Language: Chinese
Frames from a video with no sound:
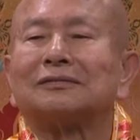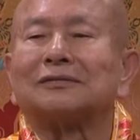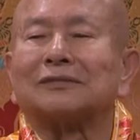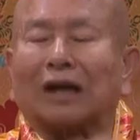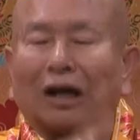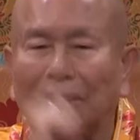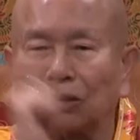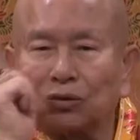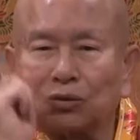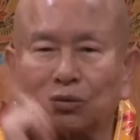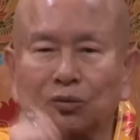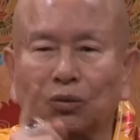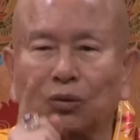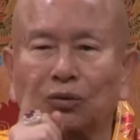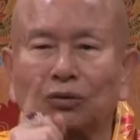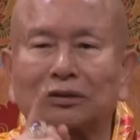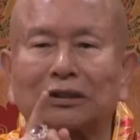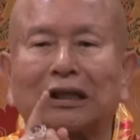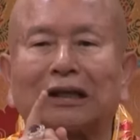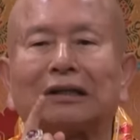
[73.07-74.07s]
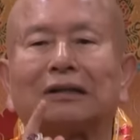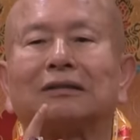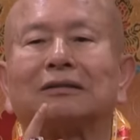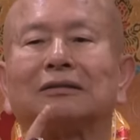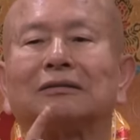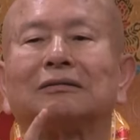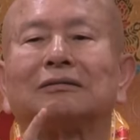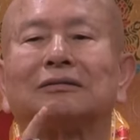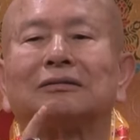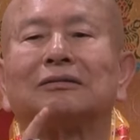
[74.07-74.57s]
他如果在，
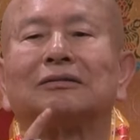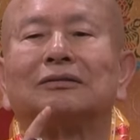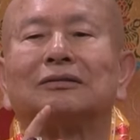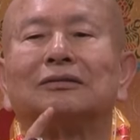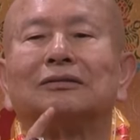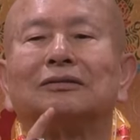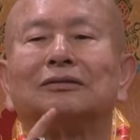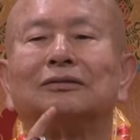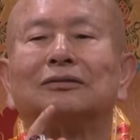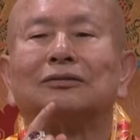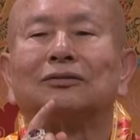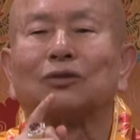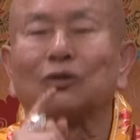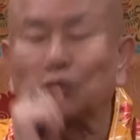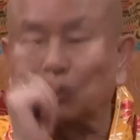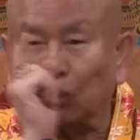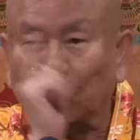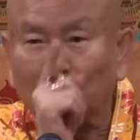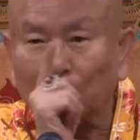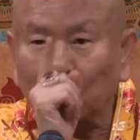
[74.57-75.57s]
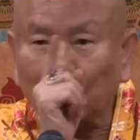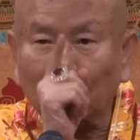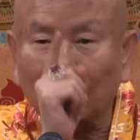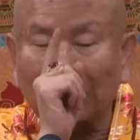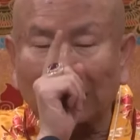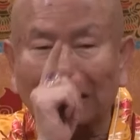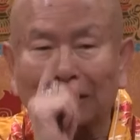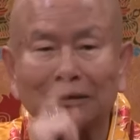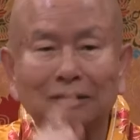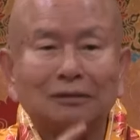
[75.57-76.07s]
就冲过
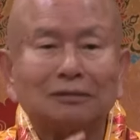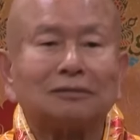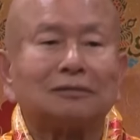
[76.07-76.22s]
来。